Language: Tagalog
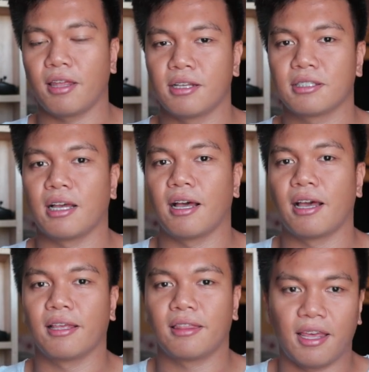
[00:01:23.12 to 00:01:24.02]
things na
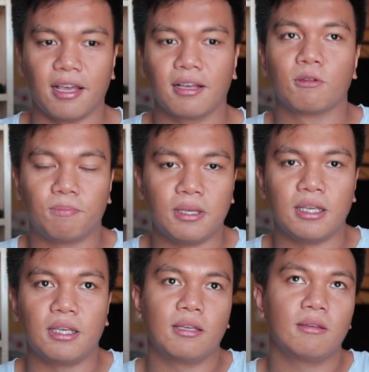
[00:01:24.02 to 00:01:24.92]
I think would
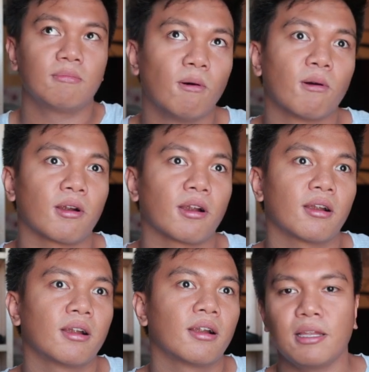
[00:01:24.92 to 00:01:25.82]
be
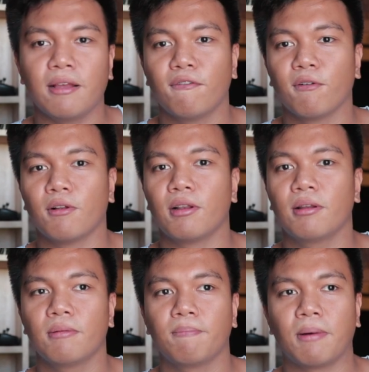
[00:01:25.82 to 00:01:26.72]
more
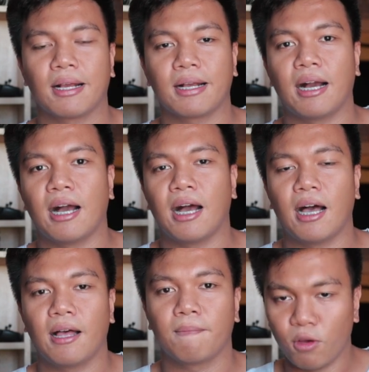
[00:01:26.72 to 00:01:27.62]
meaningful
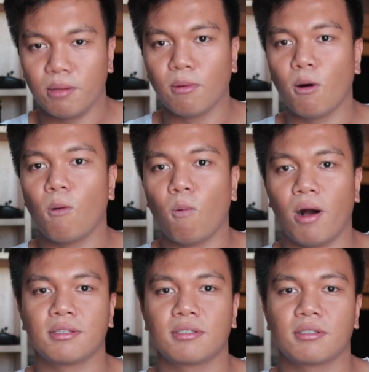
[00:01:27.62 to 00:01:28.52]
pagka gawin mo
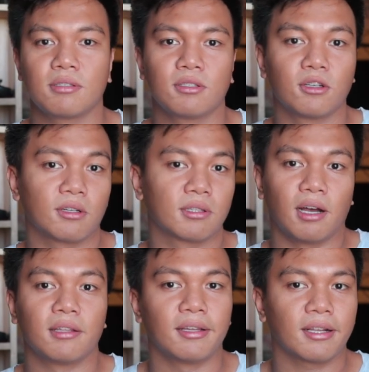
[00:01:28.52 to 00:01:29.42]
once you're
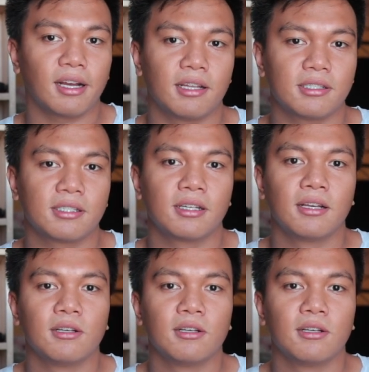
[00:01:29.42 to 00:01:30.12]
done in college.